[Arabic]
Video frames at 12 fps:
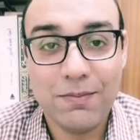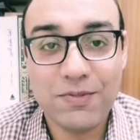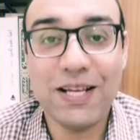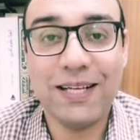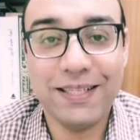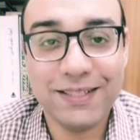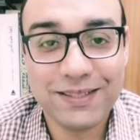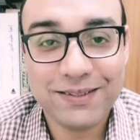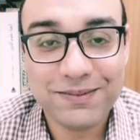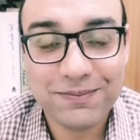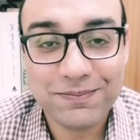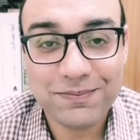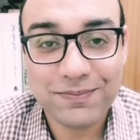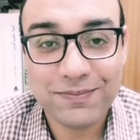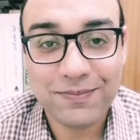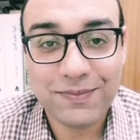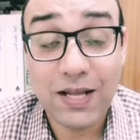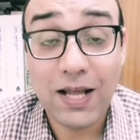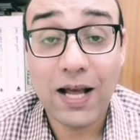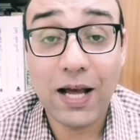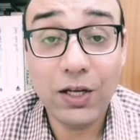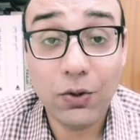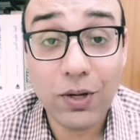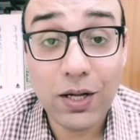مساء الخير
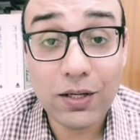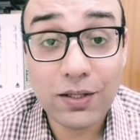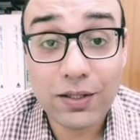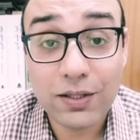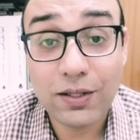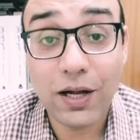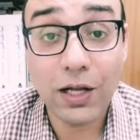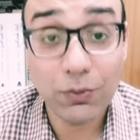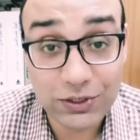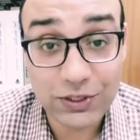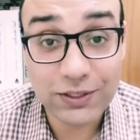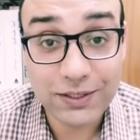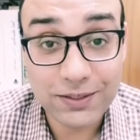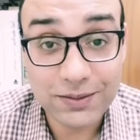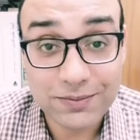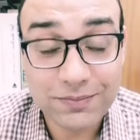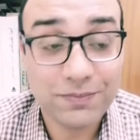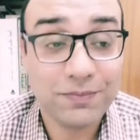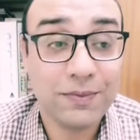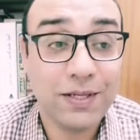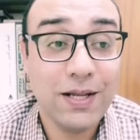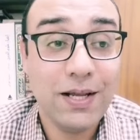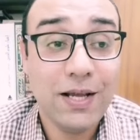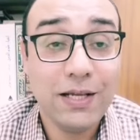الحوار الوطني
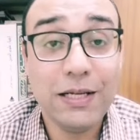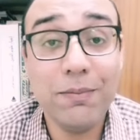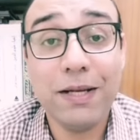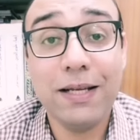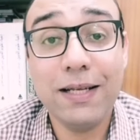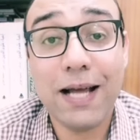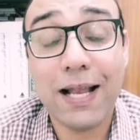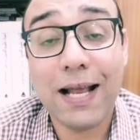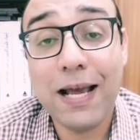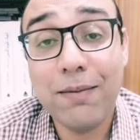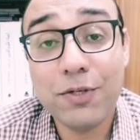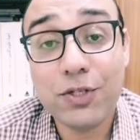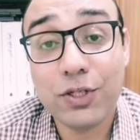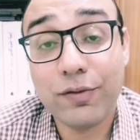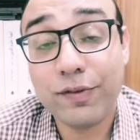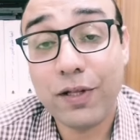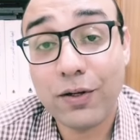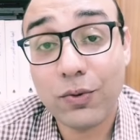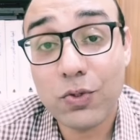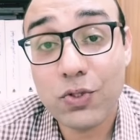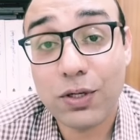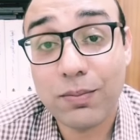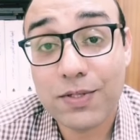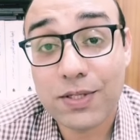يمكن على هامش إفطار
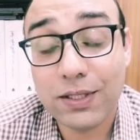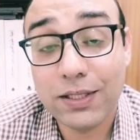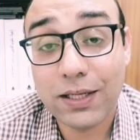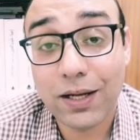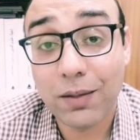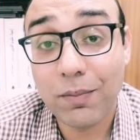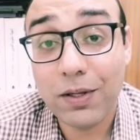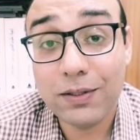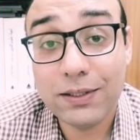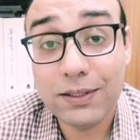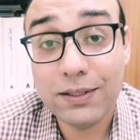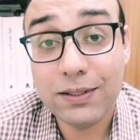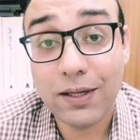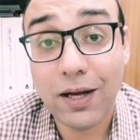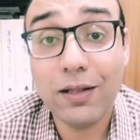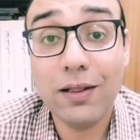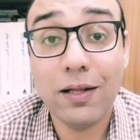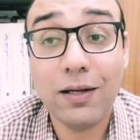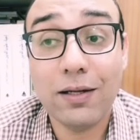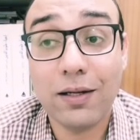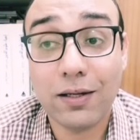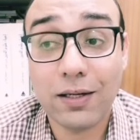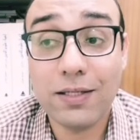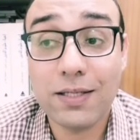الأسرة المصرية الماضي أطلق
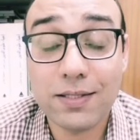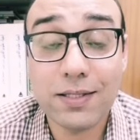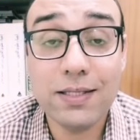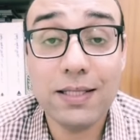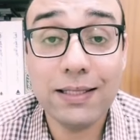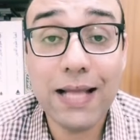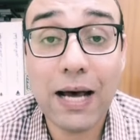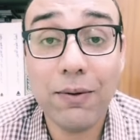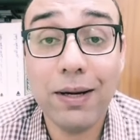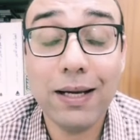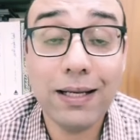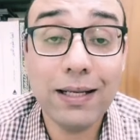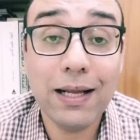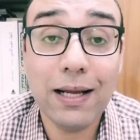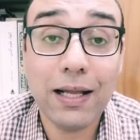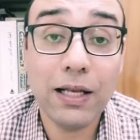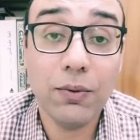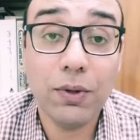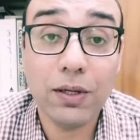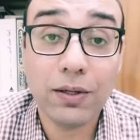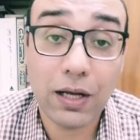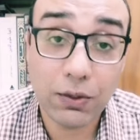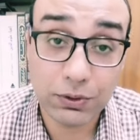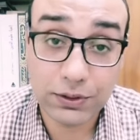الرئيس السيسي دعوة إلى الحوار
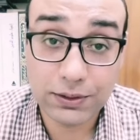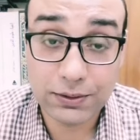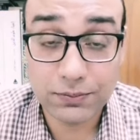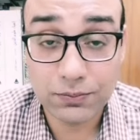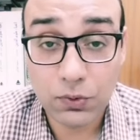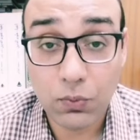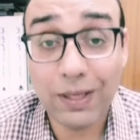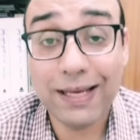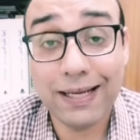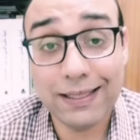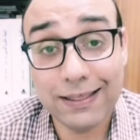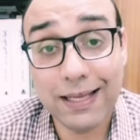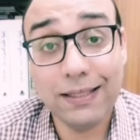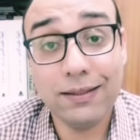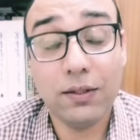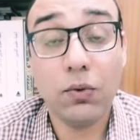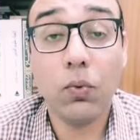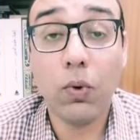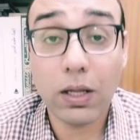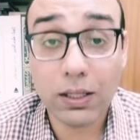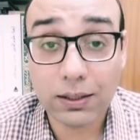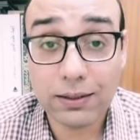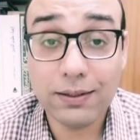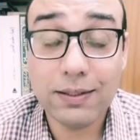الوطني ولإعداد
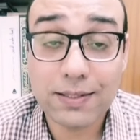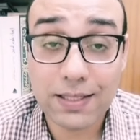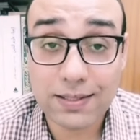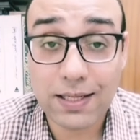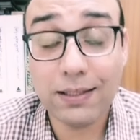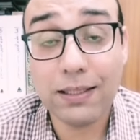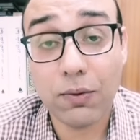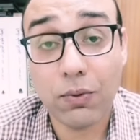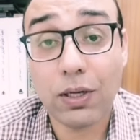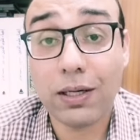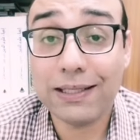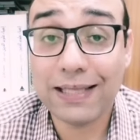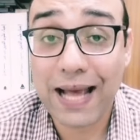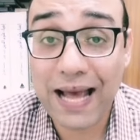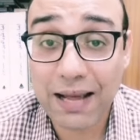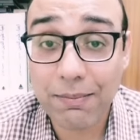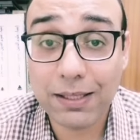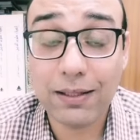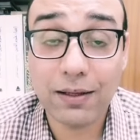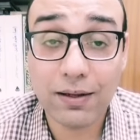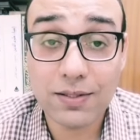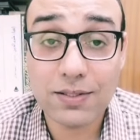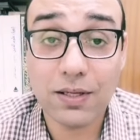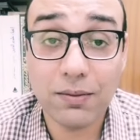ورقة سياسات أو ورقة عمل
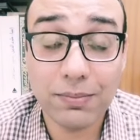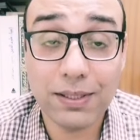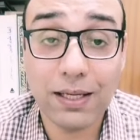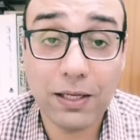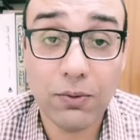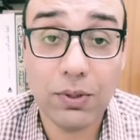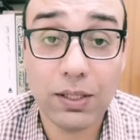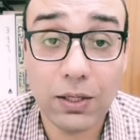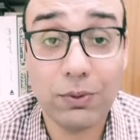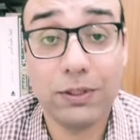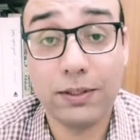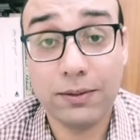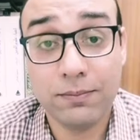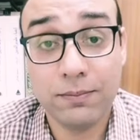خاصة بالحوار الوطني